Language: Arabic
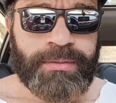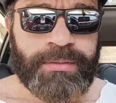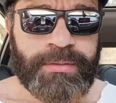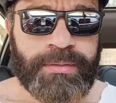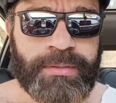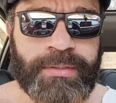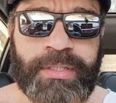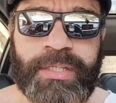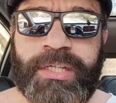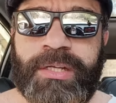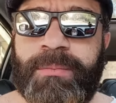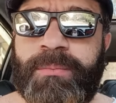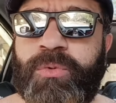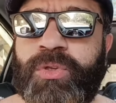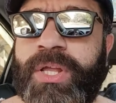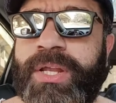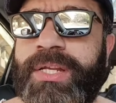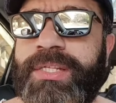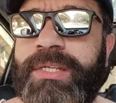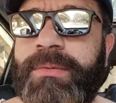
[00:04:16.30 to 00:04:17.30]

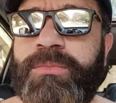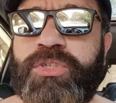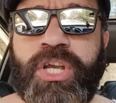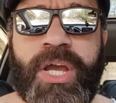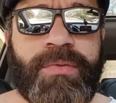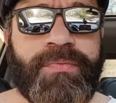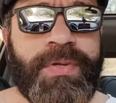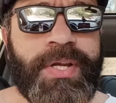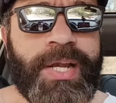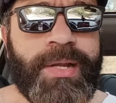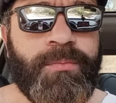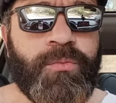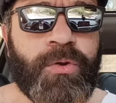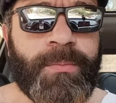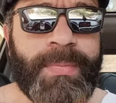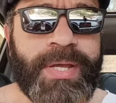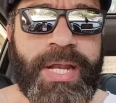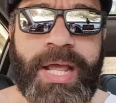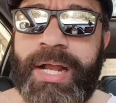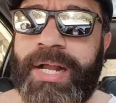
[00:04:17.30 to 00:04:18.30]
المدرسين مش عارفين يلموا
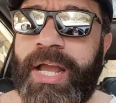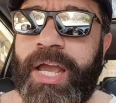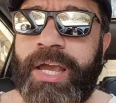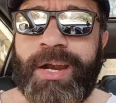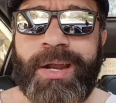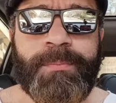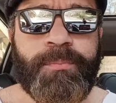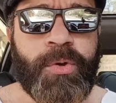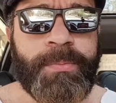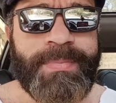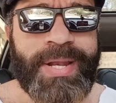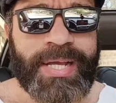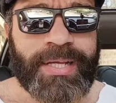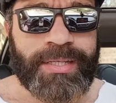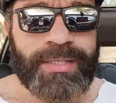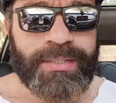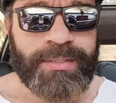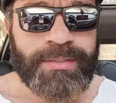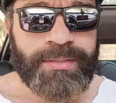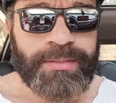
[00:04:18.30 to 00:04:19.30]
المنهج هيربوا ابنك
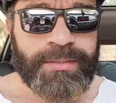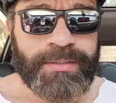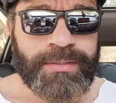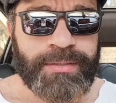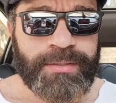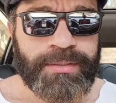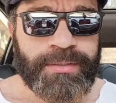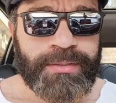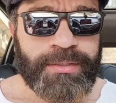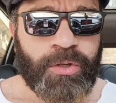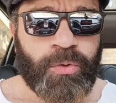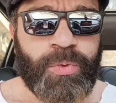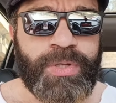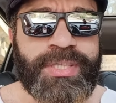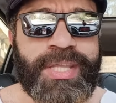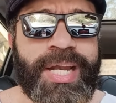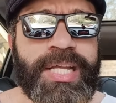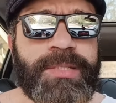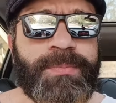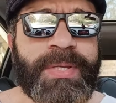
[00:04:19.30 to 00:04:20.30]
وانت
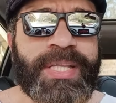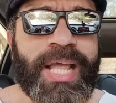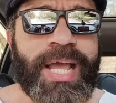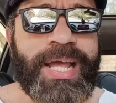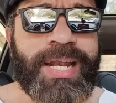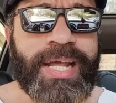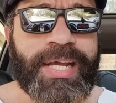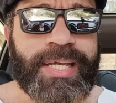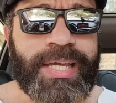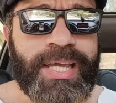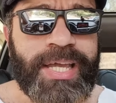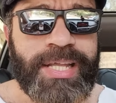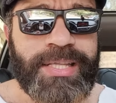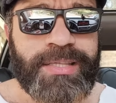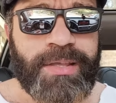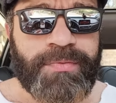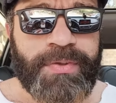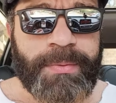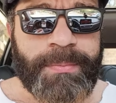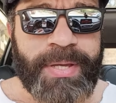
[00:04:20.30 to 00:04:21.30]
لازمه اهلك ايه انت في
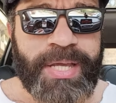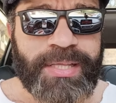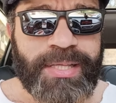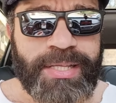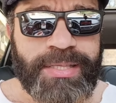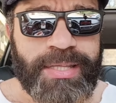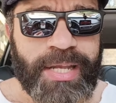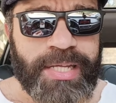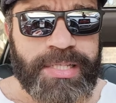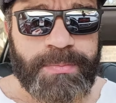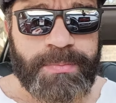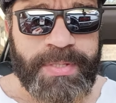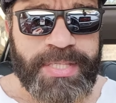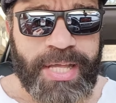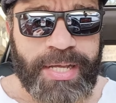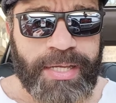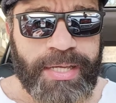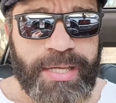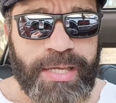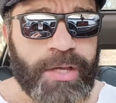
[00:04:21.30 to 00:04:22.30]
البيت انت لازمتك
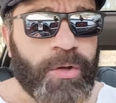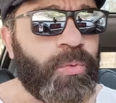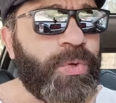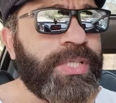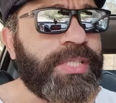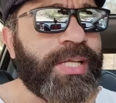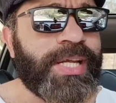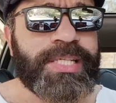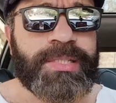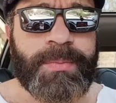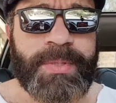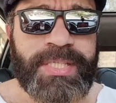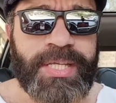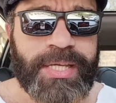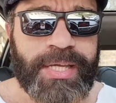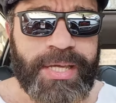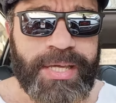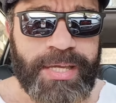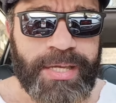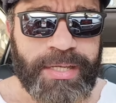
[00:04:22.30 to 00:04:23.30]
ايه وانت لازمتك
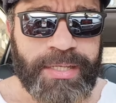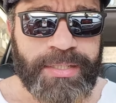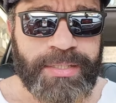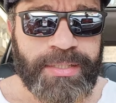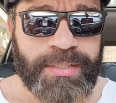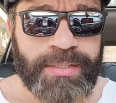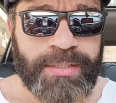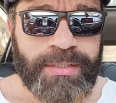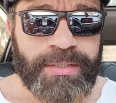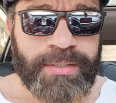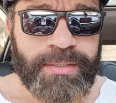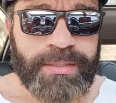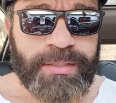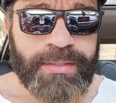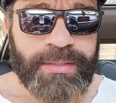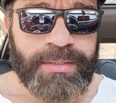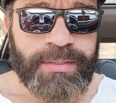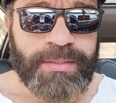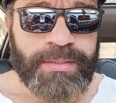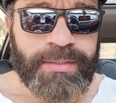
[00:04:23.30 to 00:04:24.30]
ايه
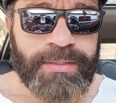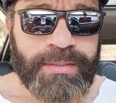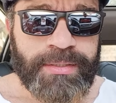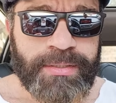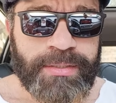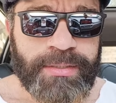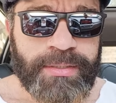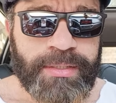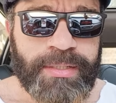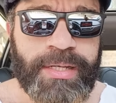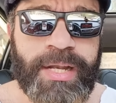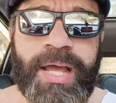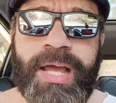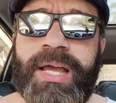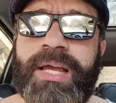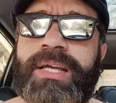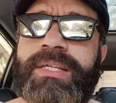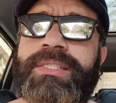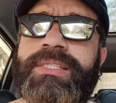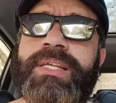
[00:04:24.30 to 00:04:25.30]
لا
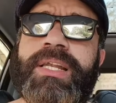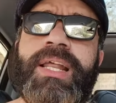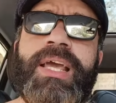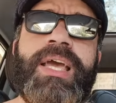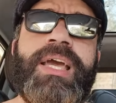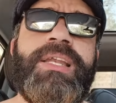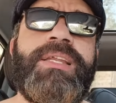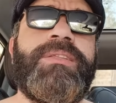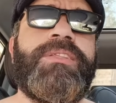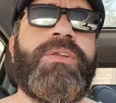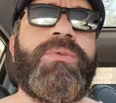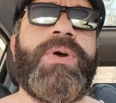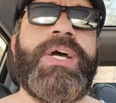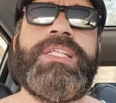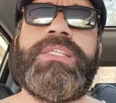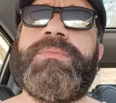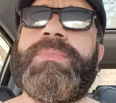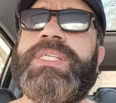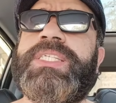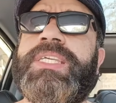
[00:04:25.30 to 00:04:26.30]
اصل الاهالي دلوقتي
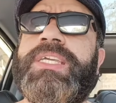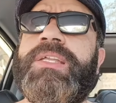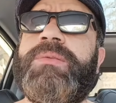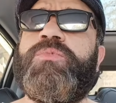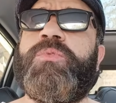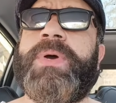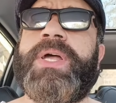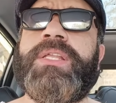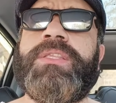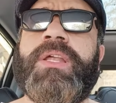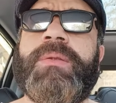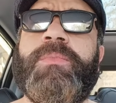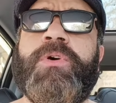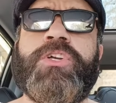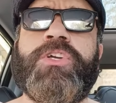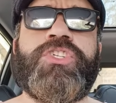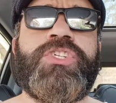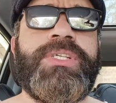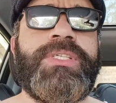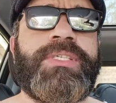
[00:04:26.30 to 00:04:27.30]
ماسكين موبايلات
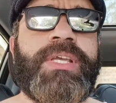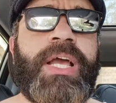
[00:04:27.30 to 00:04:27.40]
24 ساعه